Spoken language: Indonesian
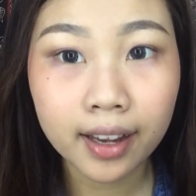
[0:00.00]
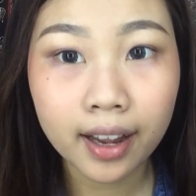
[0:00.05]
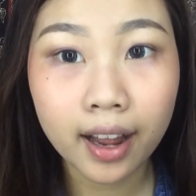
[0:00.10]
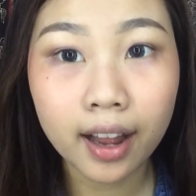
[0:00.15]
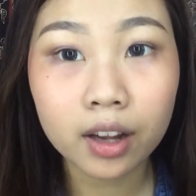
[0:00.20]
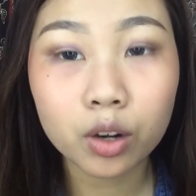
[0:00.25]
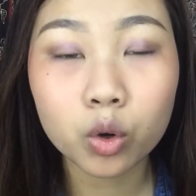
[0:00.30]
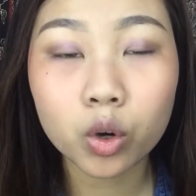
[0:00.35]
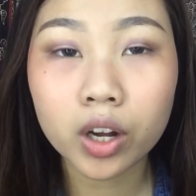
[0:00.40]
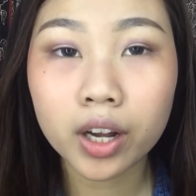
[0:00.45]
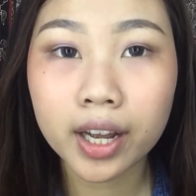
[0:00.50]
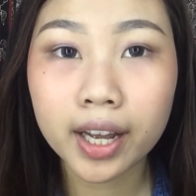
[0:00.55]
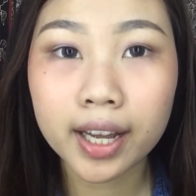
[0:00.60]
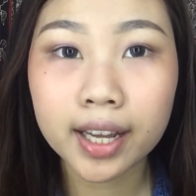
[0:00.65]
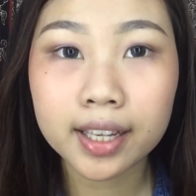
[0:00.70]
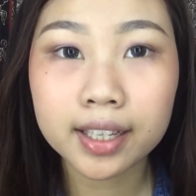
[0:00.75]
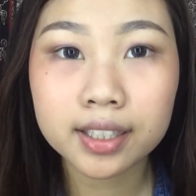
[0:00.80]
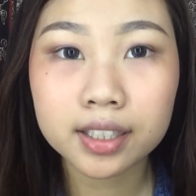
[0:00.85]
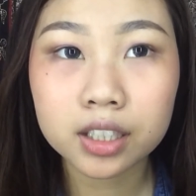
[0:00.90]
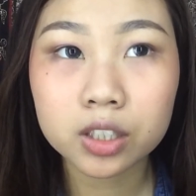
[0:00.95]
aku
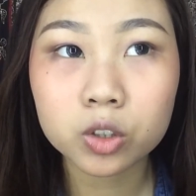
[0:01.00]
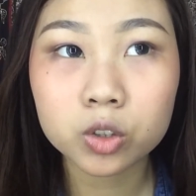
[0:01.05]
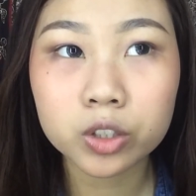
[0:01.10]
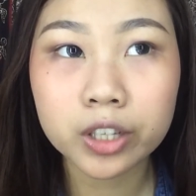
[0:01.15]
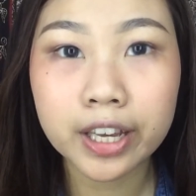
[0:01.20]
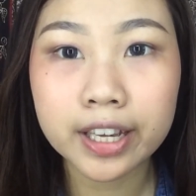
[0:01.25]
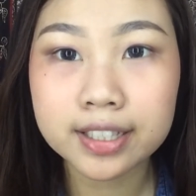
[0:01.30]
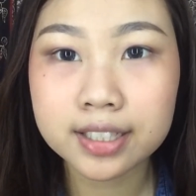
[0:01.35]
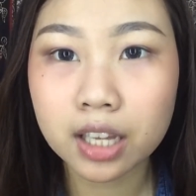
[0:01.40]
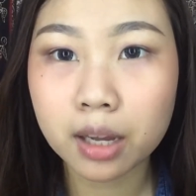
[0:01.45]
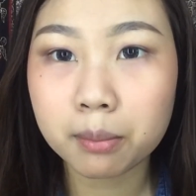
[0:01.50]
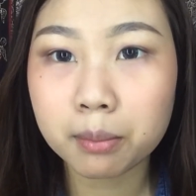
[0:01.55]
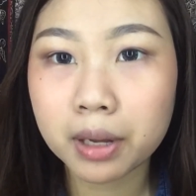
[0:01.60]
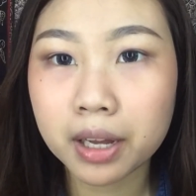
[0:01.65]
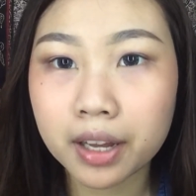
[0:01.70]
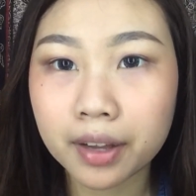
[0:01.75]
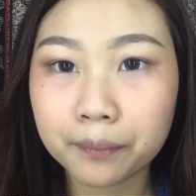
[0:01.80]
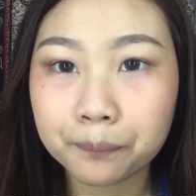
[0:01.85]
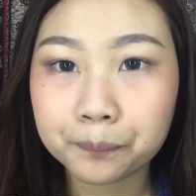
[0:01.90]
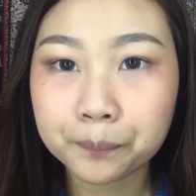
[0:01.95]
akan oh ya
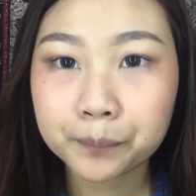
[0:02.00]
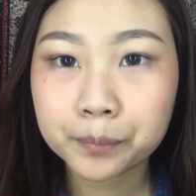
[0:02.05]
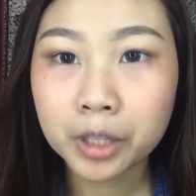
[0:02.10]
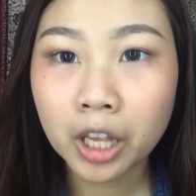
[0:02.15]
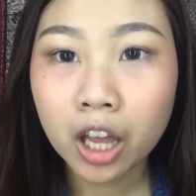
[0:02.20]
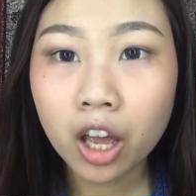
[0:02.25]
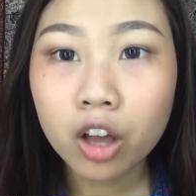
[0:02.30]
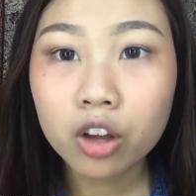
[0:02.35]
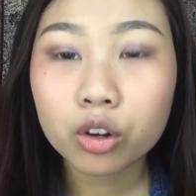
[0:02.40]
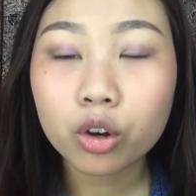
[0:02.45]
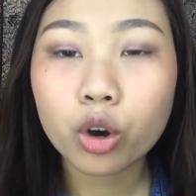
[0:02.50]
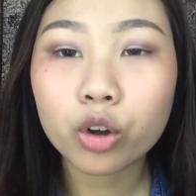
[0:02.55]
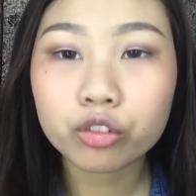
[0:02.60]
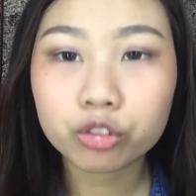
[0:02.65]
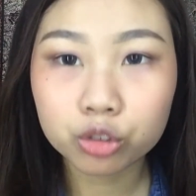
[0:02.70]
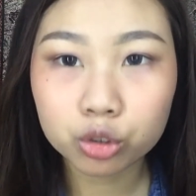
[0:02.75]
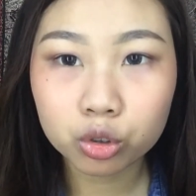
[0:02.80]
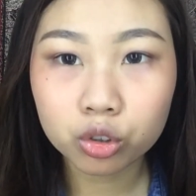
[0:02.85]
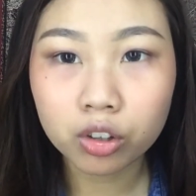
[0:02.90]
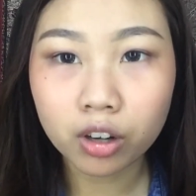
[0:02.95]
sama
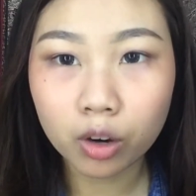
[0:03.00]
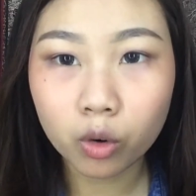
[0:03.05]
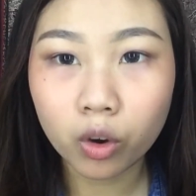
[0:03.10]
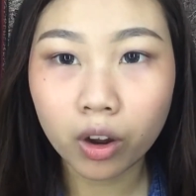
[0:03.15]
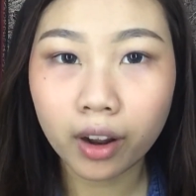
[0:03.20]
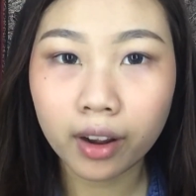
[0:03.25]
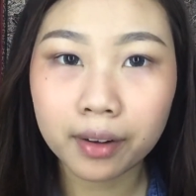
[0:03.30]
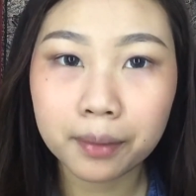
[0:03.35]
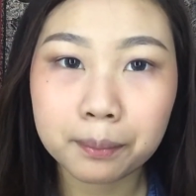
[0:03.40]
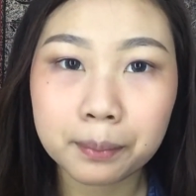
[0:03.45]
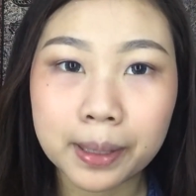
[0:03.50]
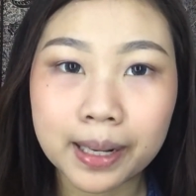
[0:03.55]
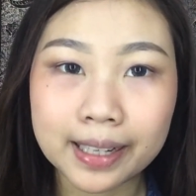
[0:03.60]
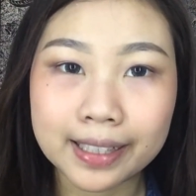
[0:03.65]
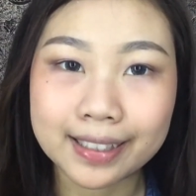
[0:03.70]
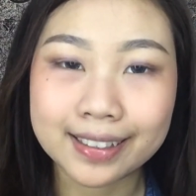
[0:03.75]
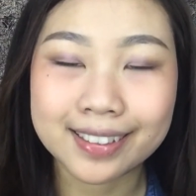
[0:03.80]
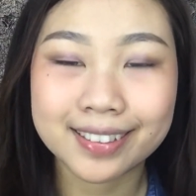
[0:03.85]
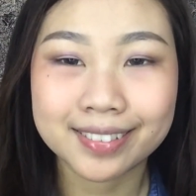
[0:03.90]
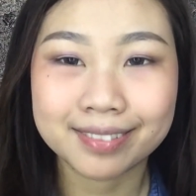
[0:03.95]
kontur aku akan balik